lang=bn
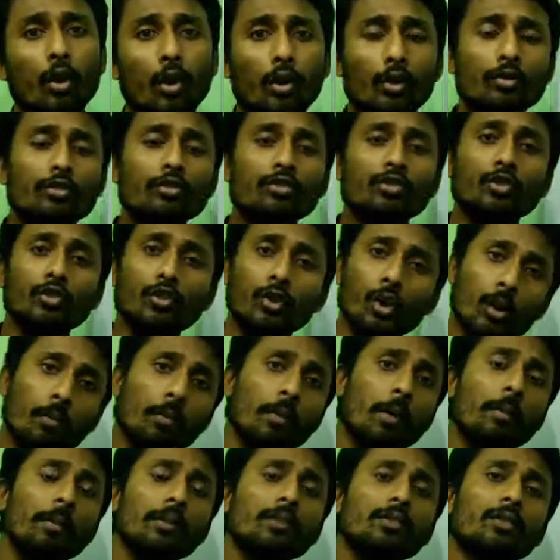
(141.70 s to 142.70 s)
খরচ কম
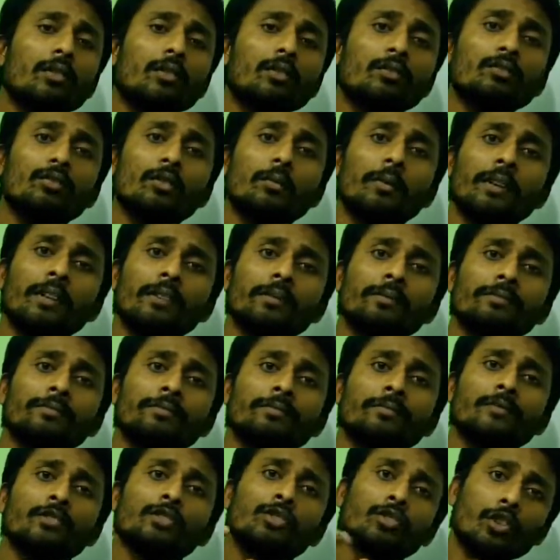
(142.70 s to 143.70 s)
হবে তখন তোমার
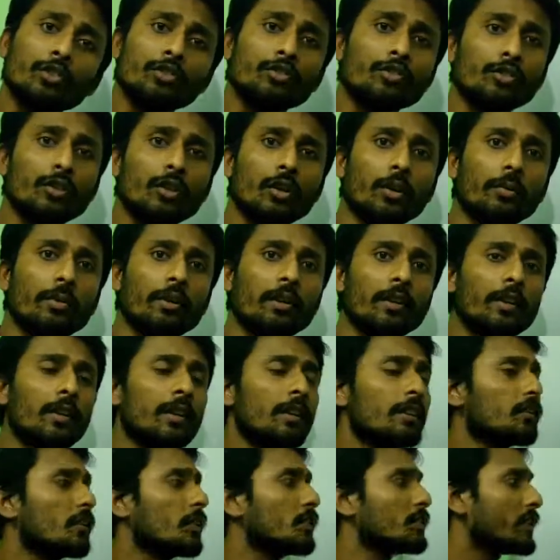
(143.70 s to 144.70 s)
সঞ্চয় হবে
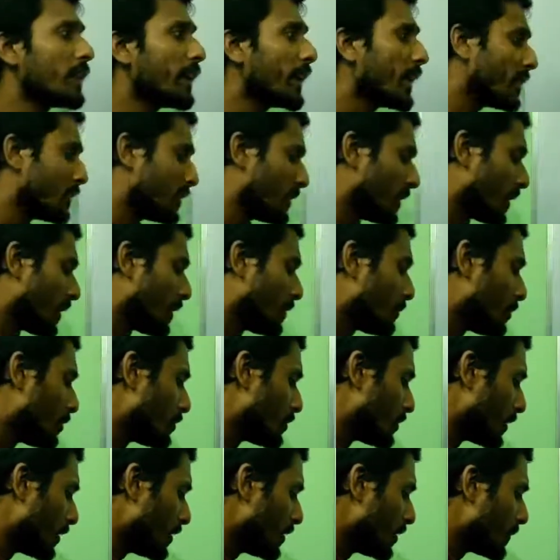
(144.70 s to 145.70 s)
তাহলে সেই ক্ষেত্রে এখানে
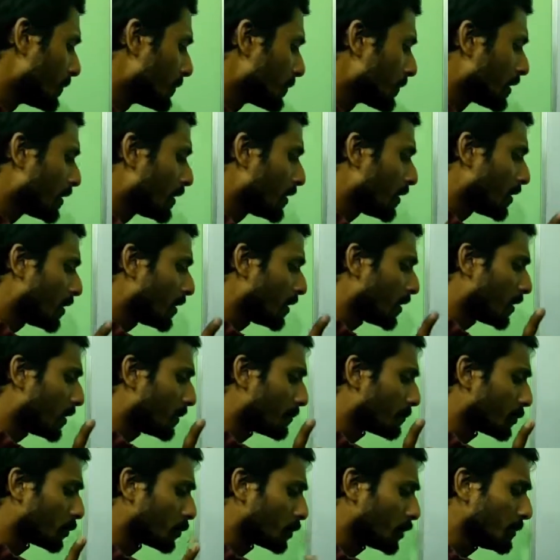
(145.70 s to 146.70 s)
বলেছে কি
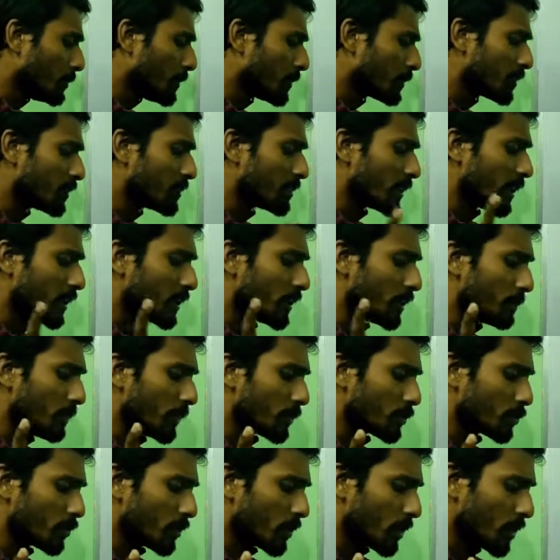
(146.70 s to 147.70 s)
প্রতি মাসে চার হাজার
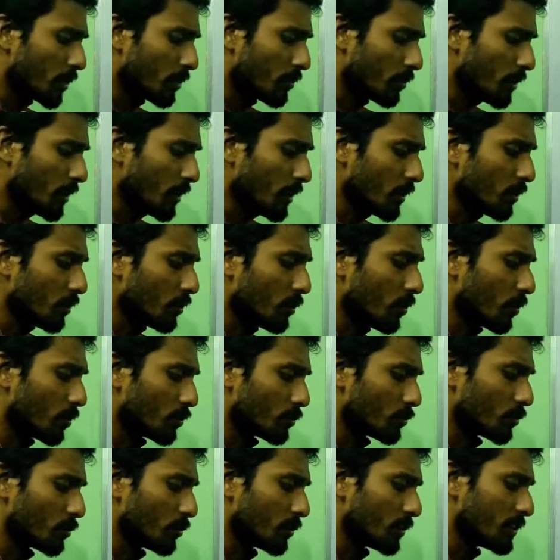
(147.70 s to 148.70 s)
পাঁচশো টাকা করে
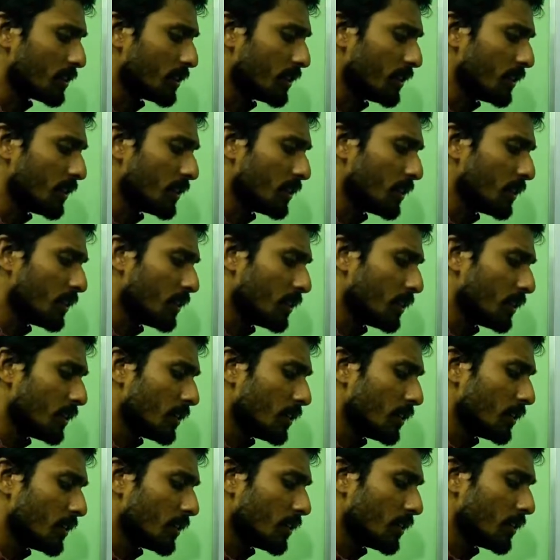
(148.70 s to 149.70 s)
খরচ করেছে
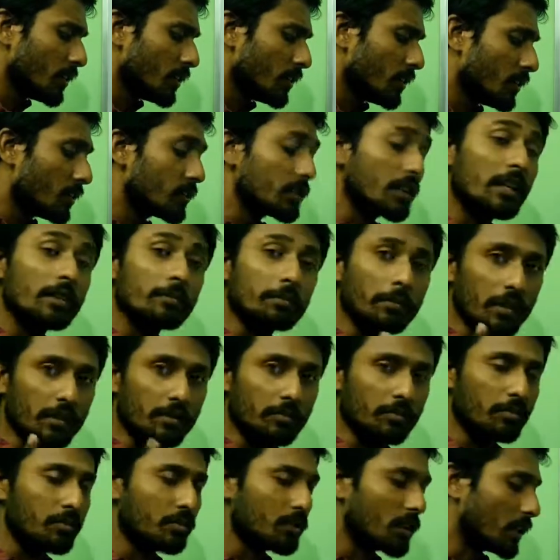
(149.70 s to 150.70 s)
সাত
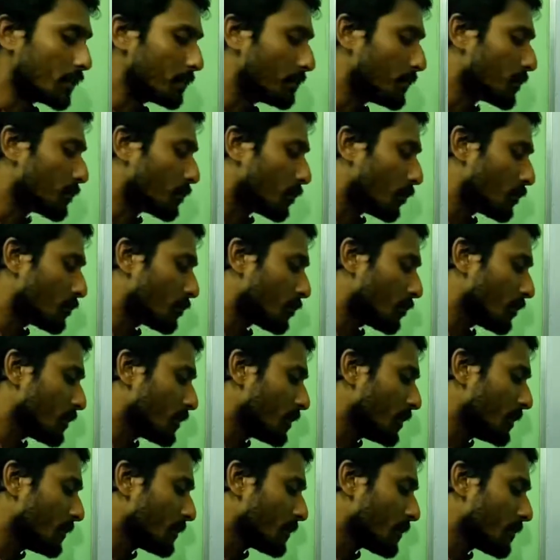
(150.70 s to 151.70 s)
মাস সাত মাস খরচ
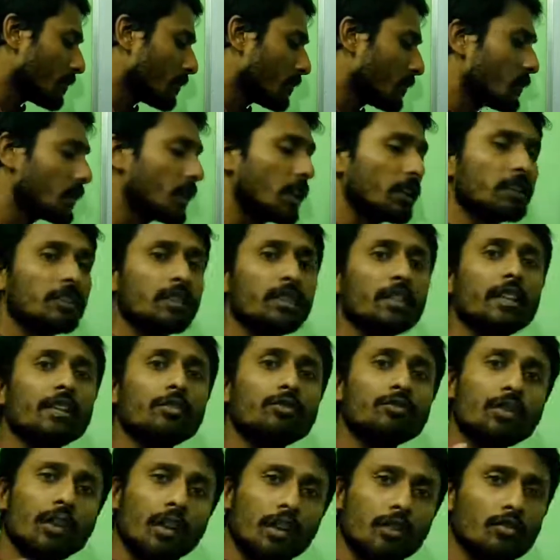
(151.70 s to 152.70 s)
করেছে তাতে তার
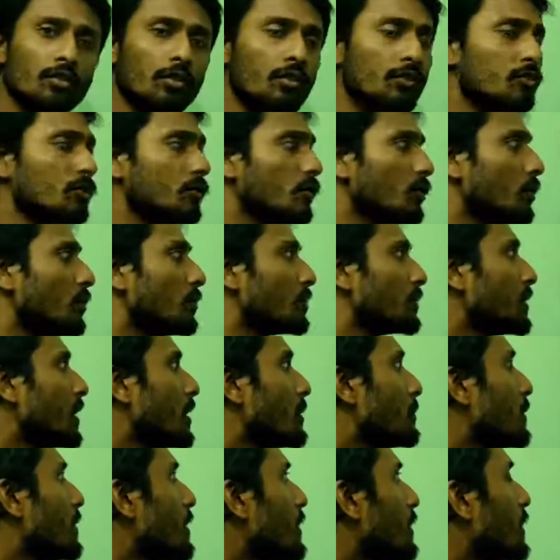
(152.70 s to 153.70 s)
কিছু টাকা সঞ্চয় হয়েছে
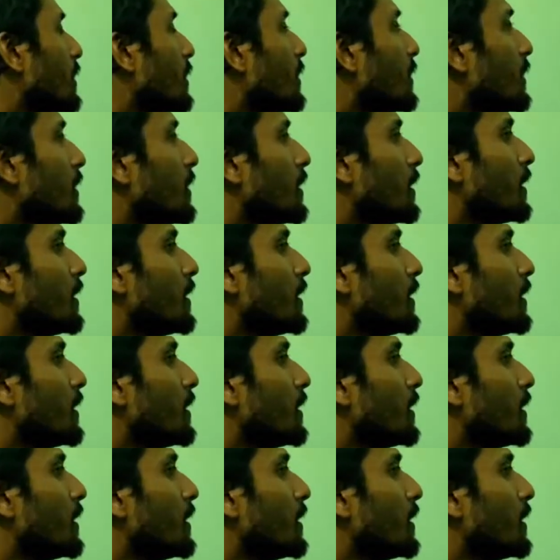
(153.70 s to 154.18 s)
তার মানে কি